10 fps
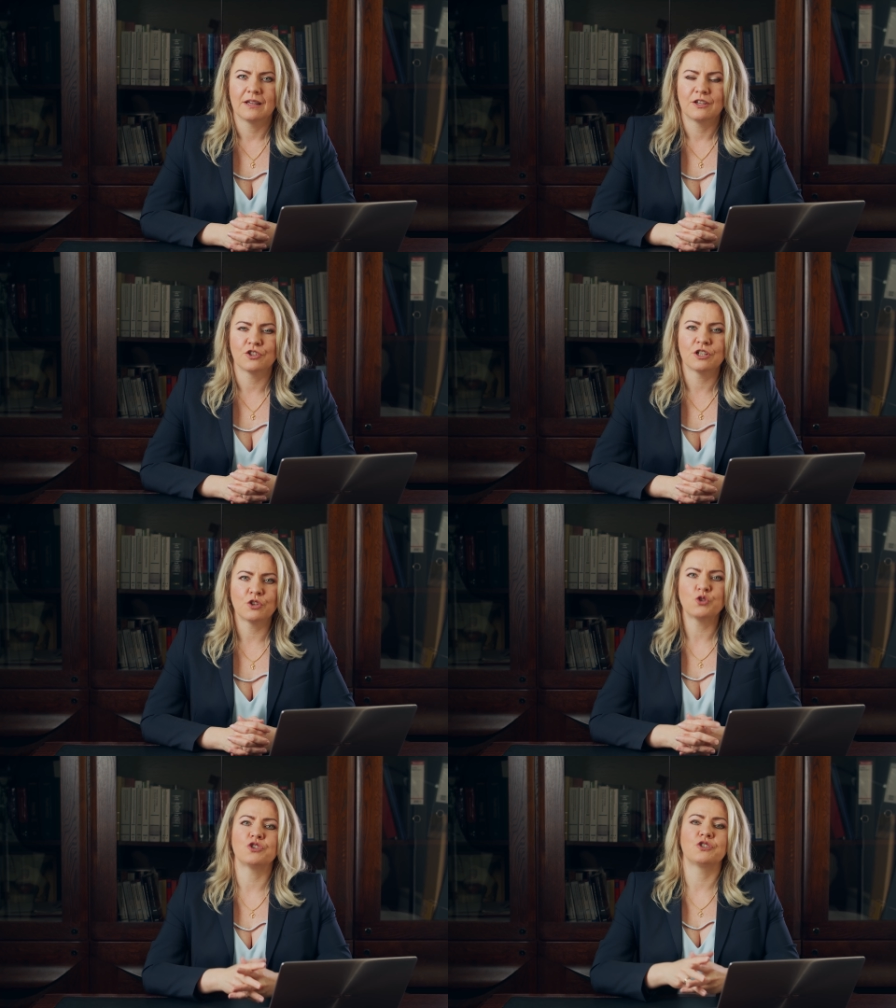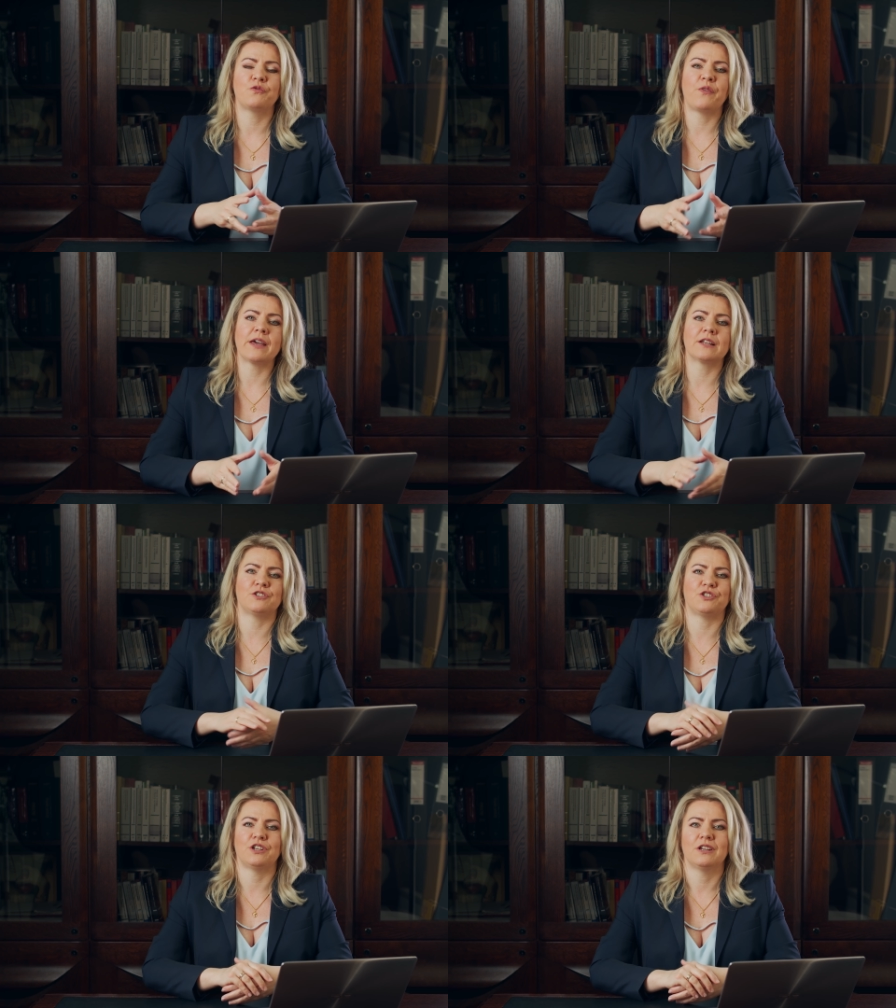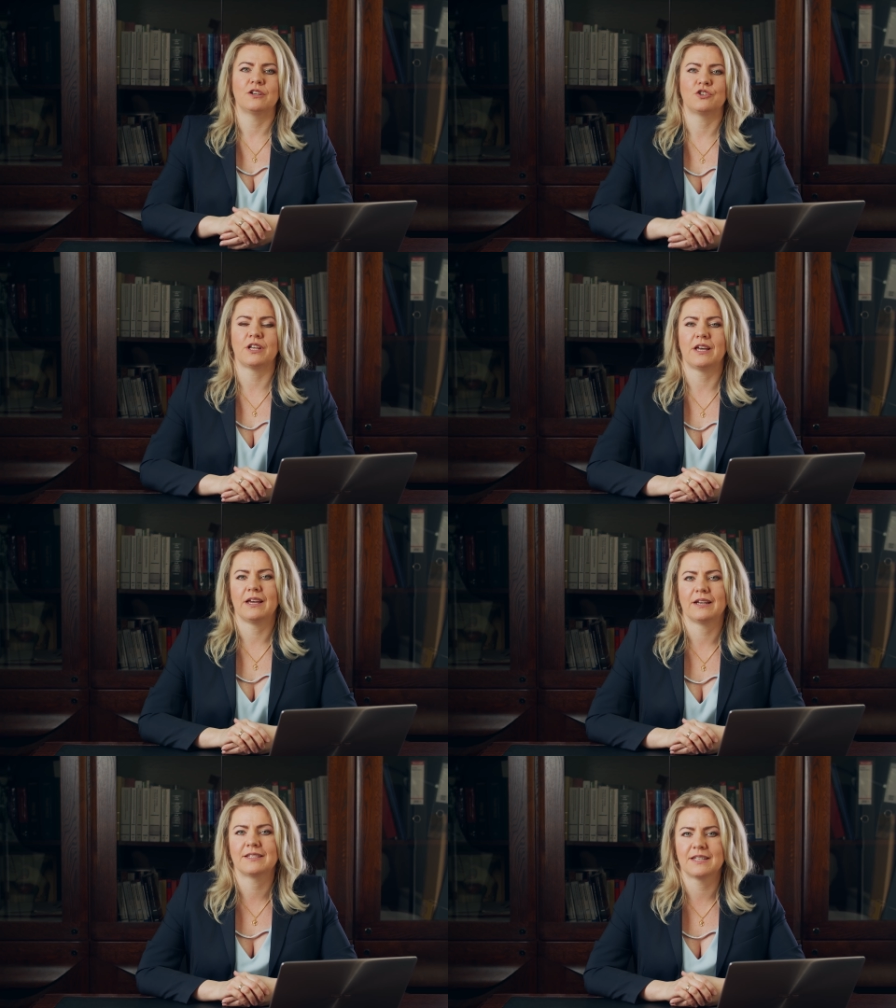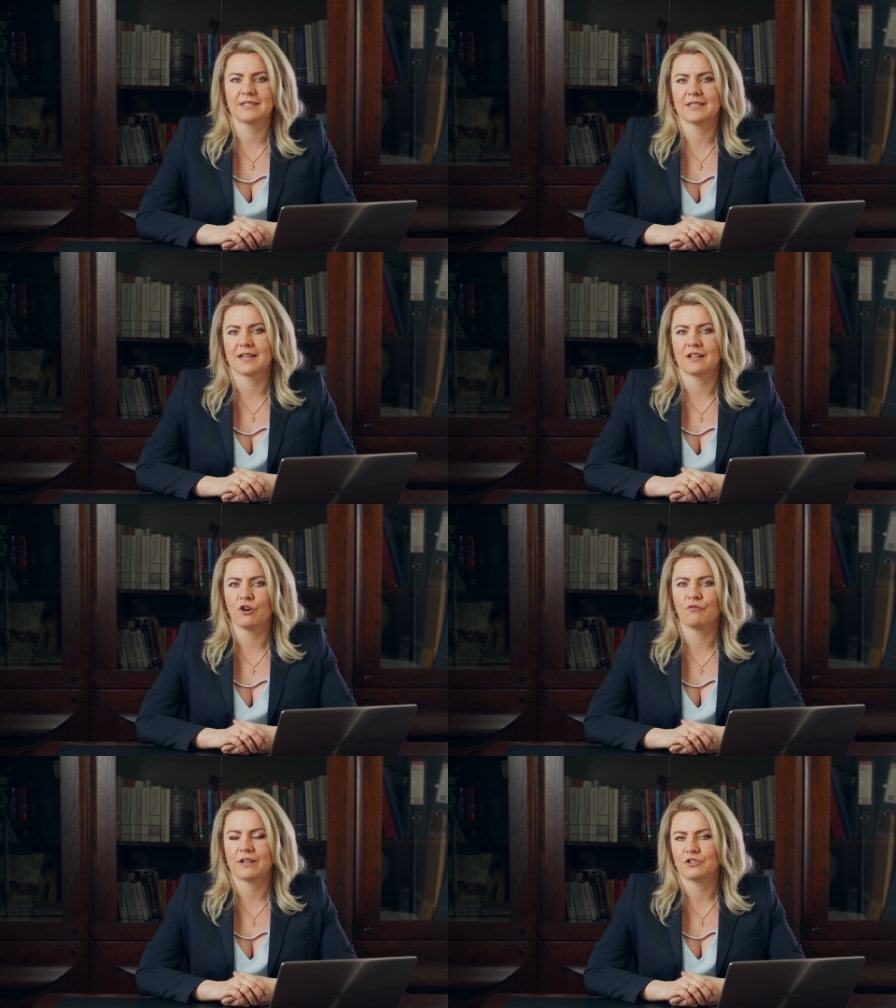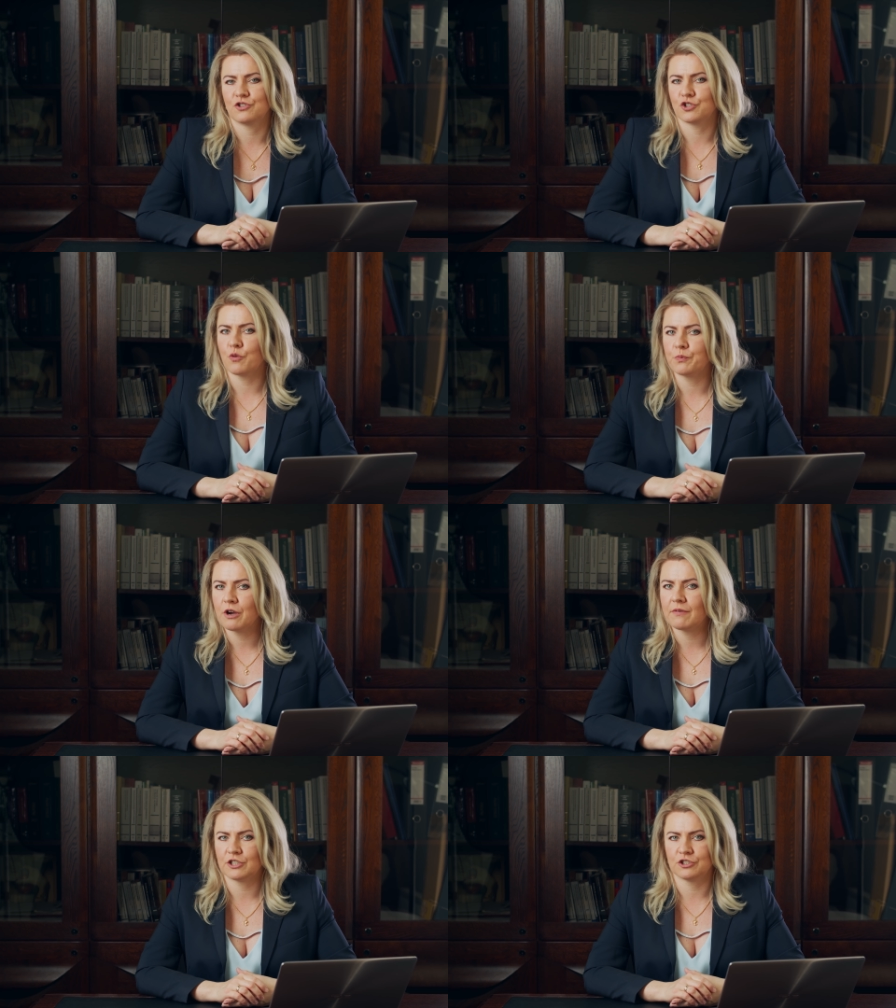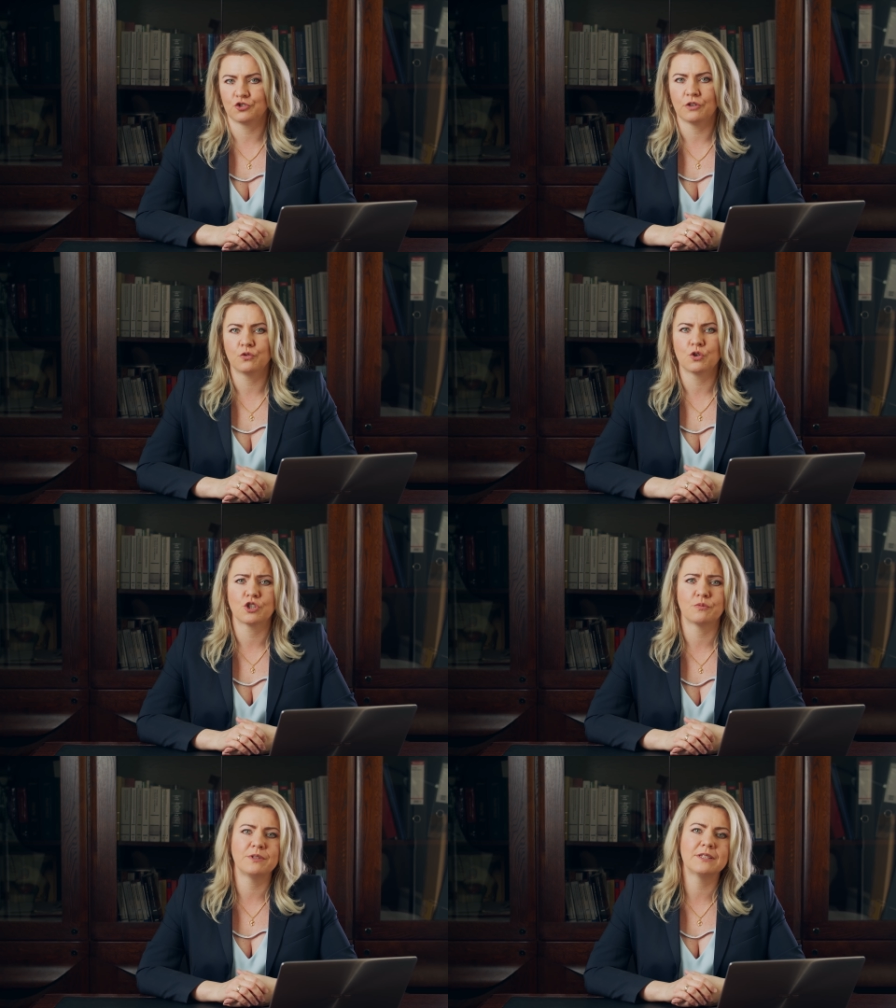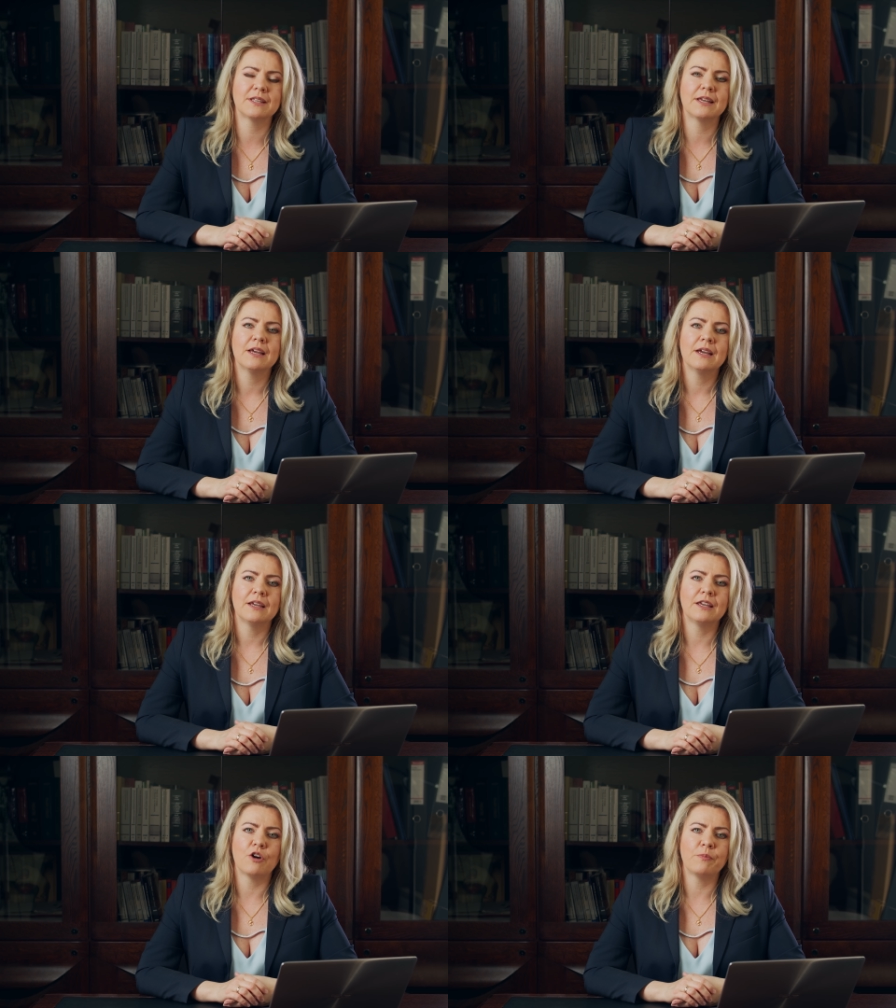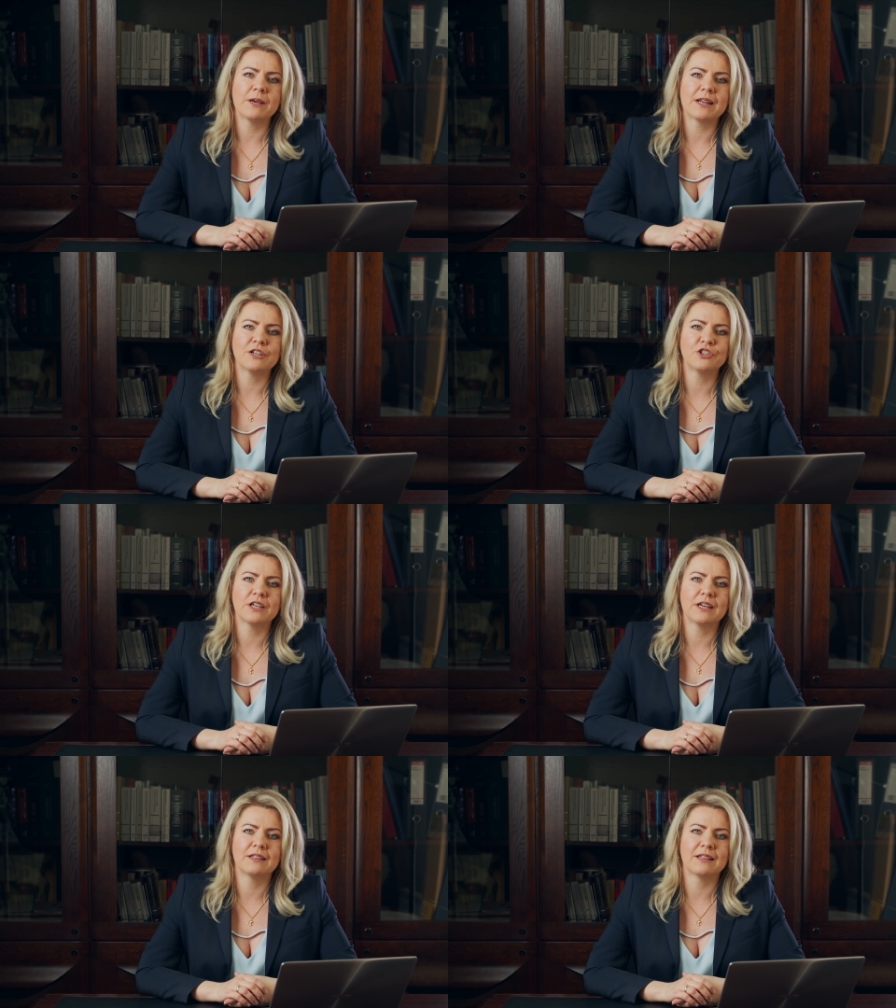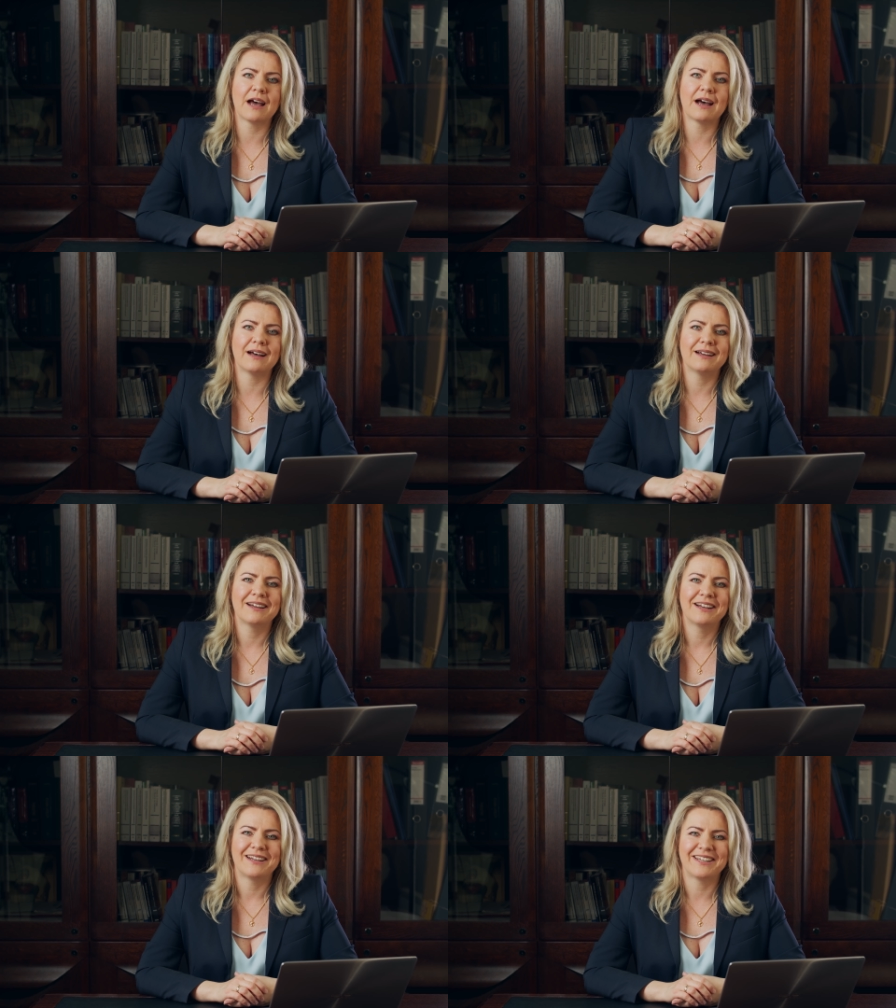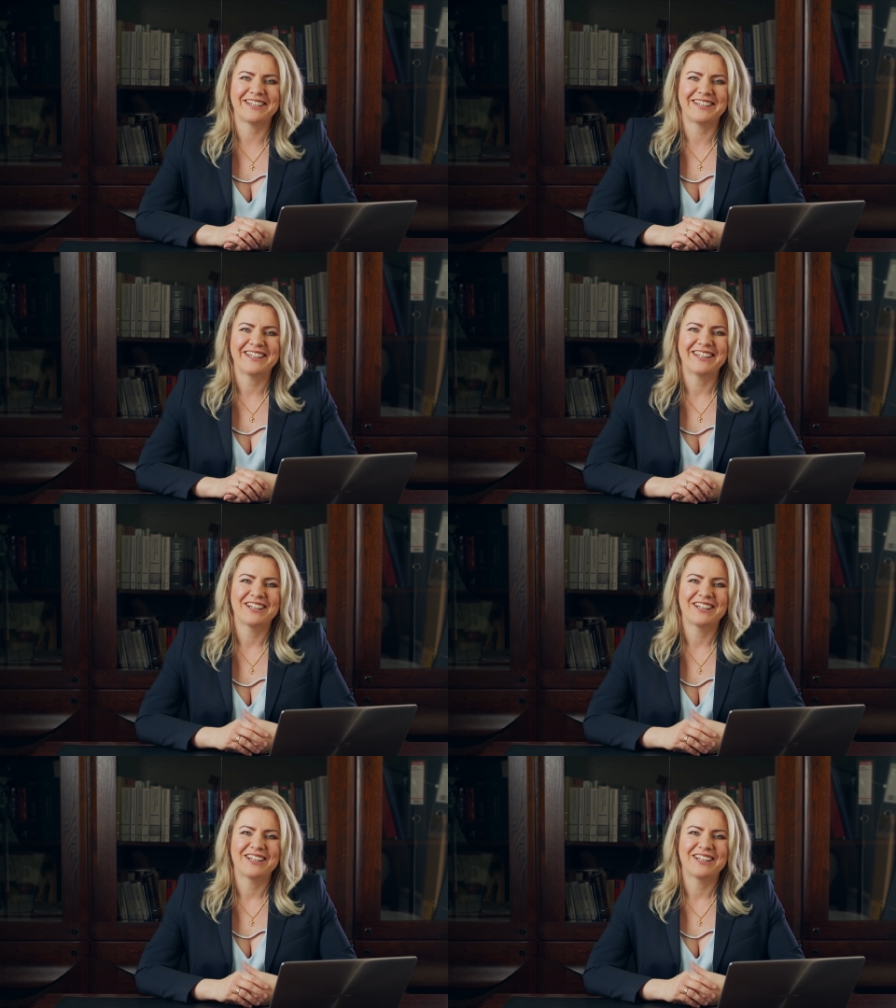jeżeli ktoś stwierdzi, że chce zeskanować czy skopiować nasz dowód osobisty i opiera się na y,